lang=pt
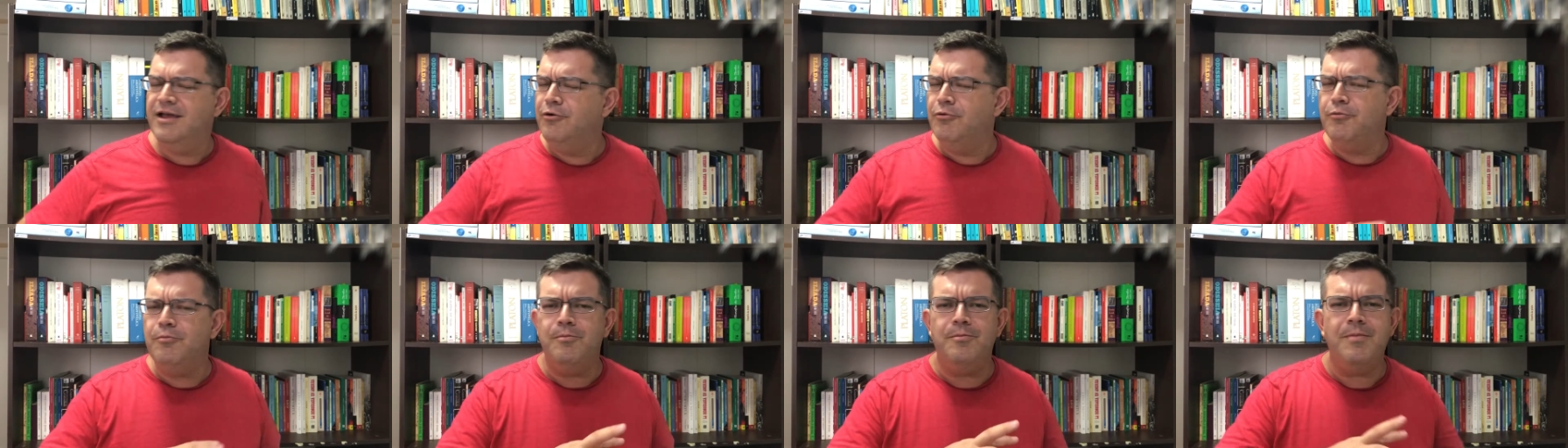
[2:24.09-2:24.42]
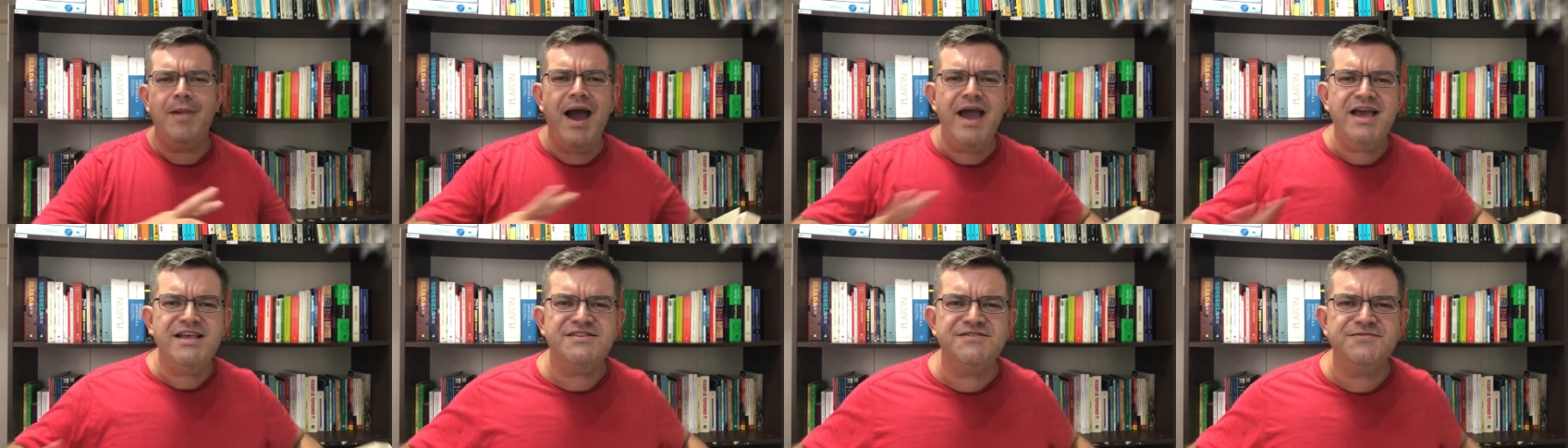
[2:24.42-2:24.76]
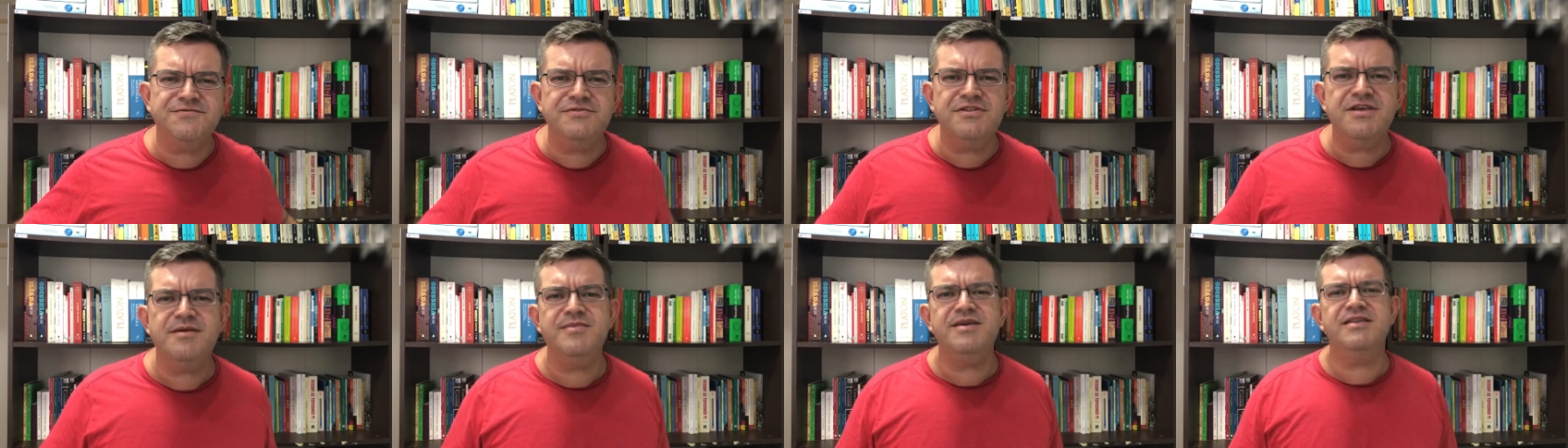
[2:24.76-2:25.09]
é o mais
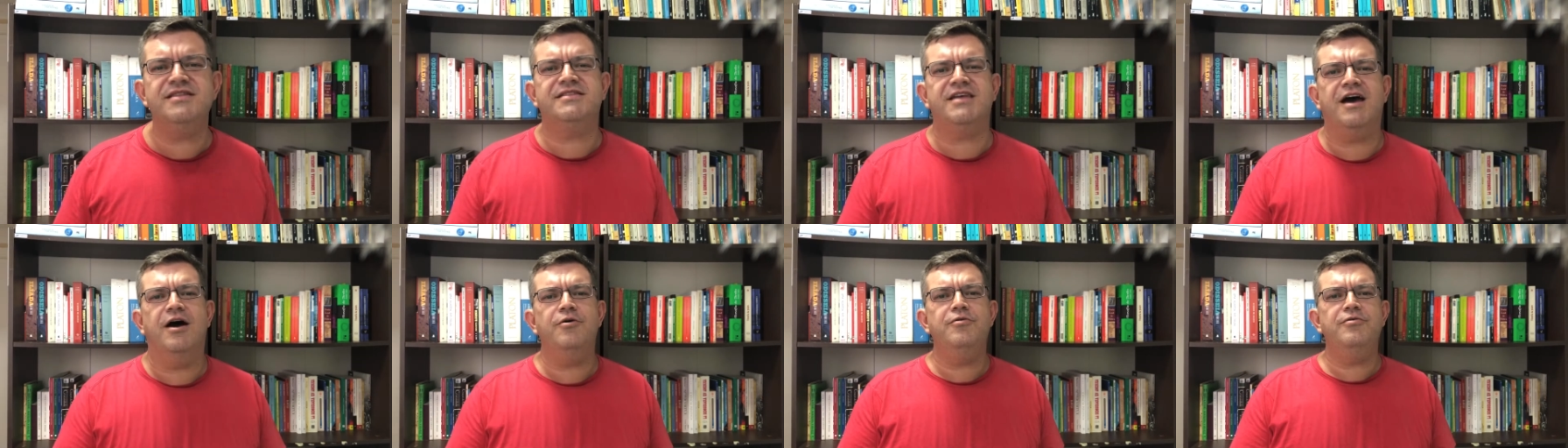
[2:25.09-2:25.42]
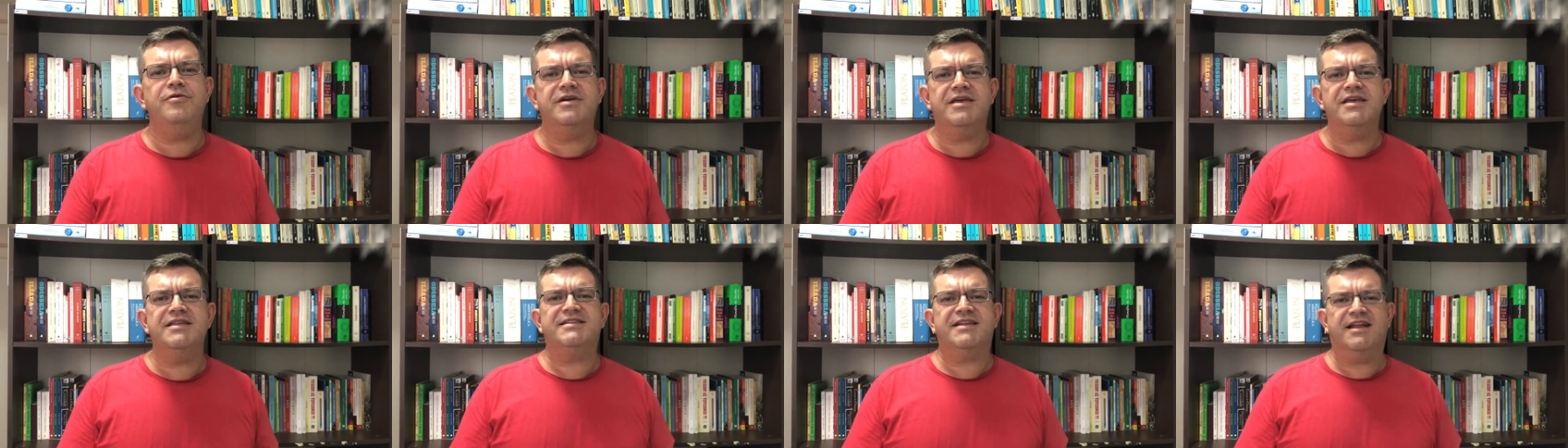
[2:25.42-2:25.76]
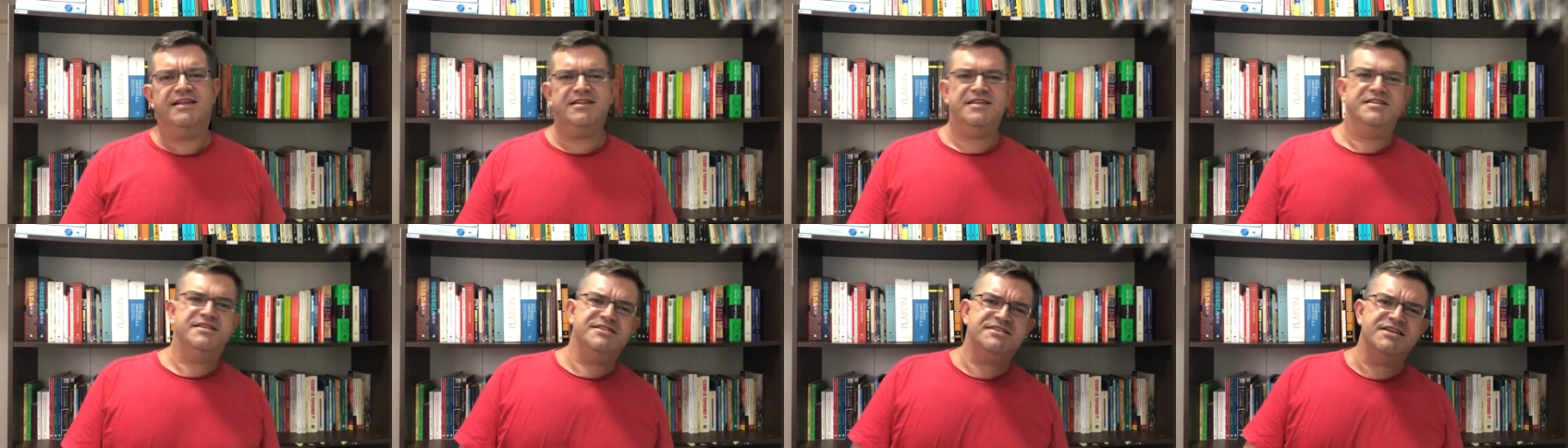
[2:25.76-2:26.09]
fundamental que
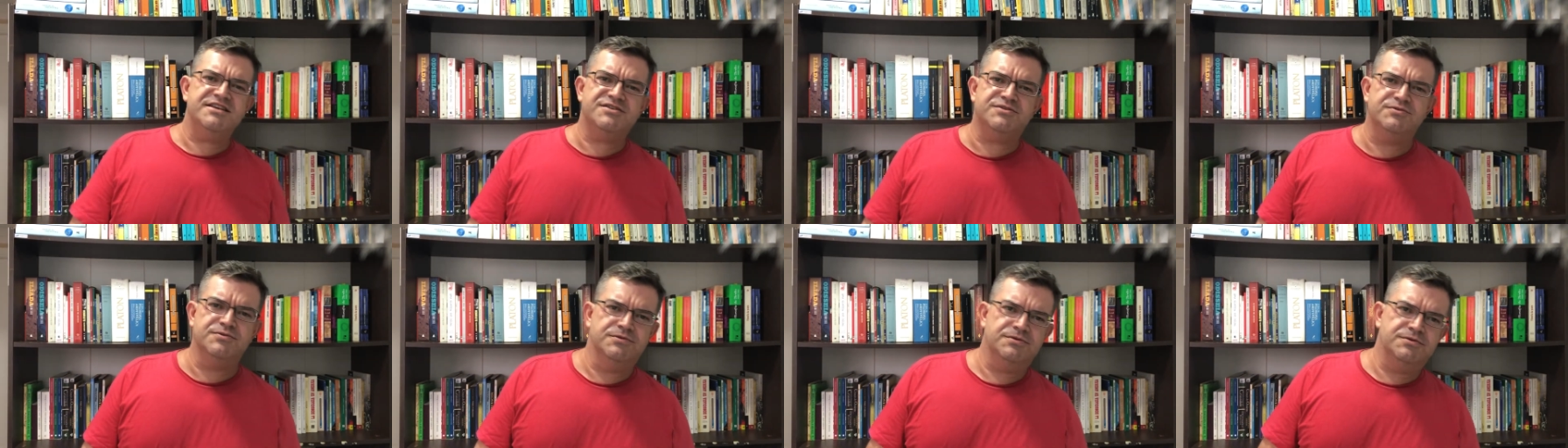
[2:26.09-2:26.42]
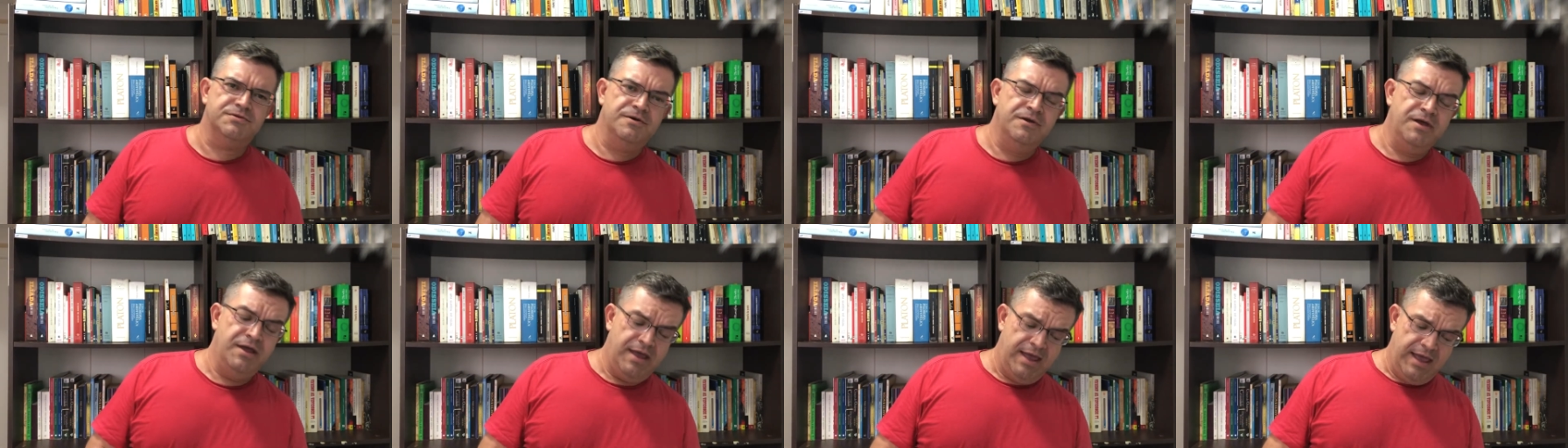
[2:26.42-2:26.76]
trata desse assunto.